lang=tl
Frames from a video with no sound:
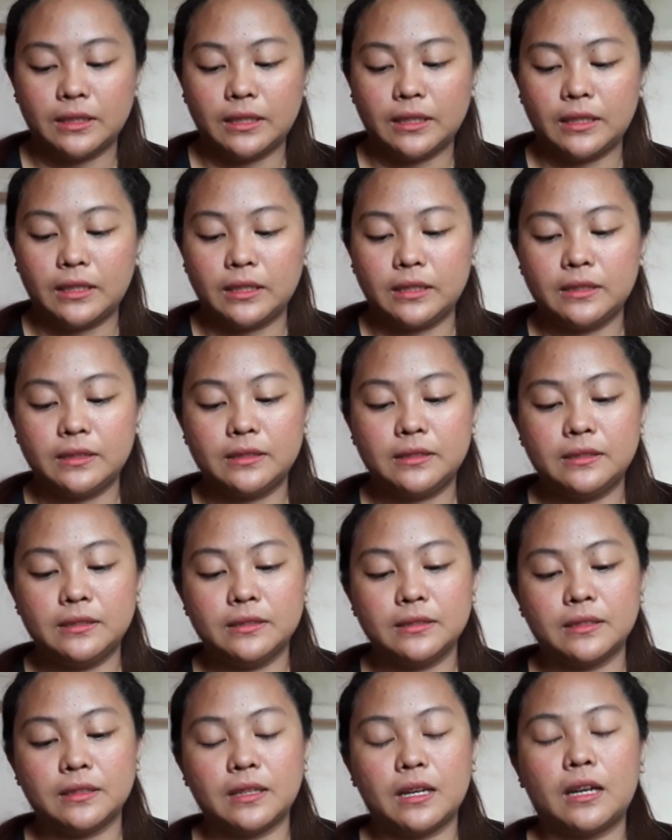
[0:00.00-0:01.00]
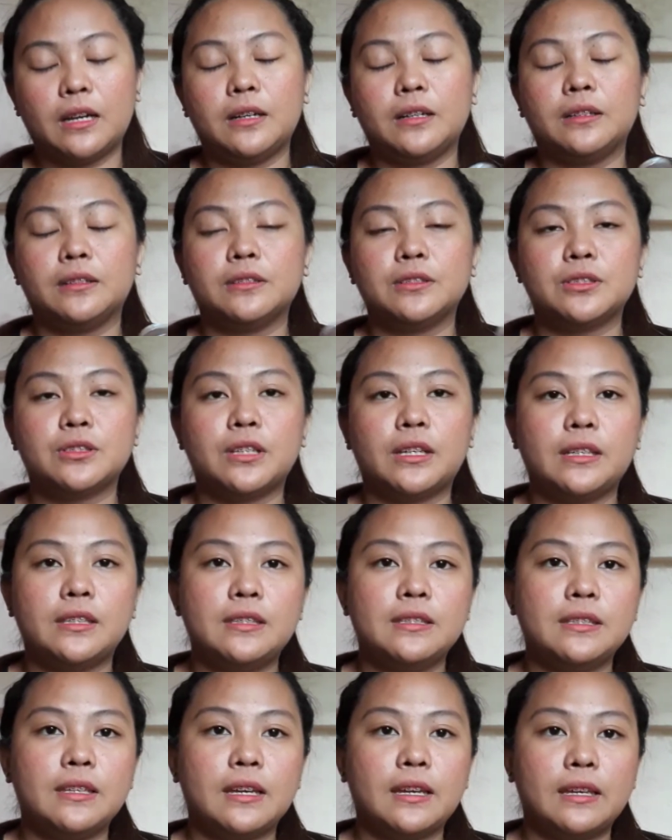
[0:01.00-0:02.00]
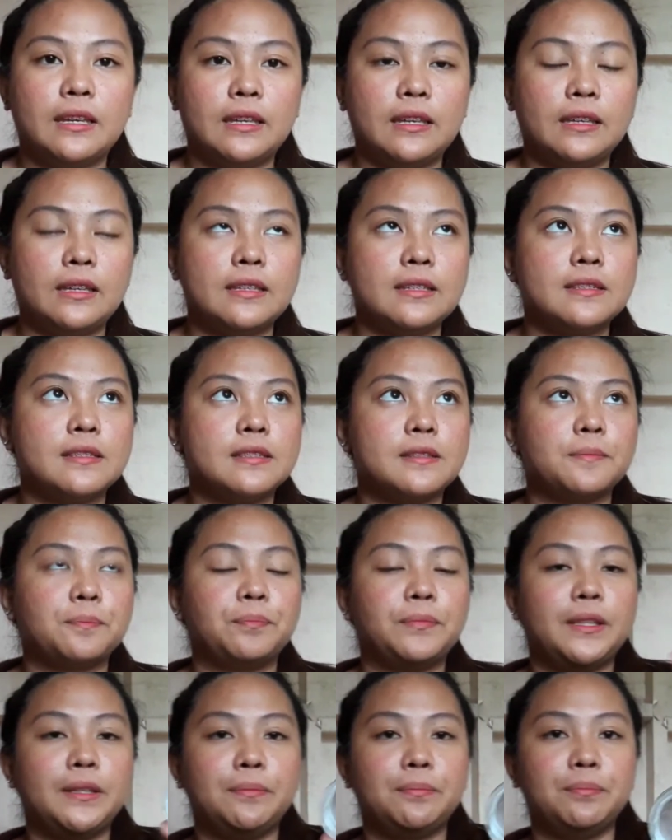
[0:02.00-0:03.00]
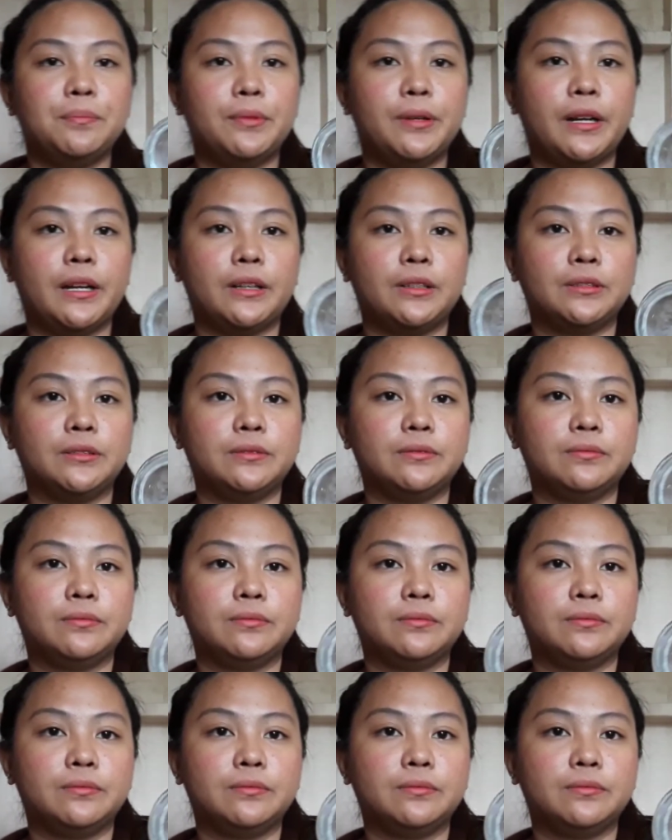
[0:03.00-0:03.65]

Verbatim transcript: And, ang shade niya is deep brown.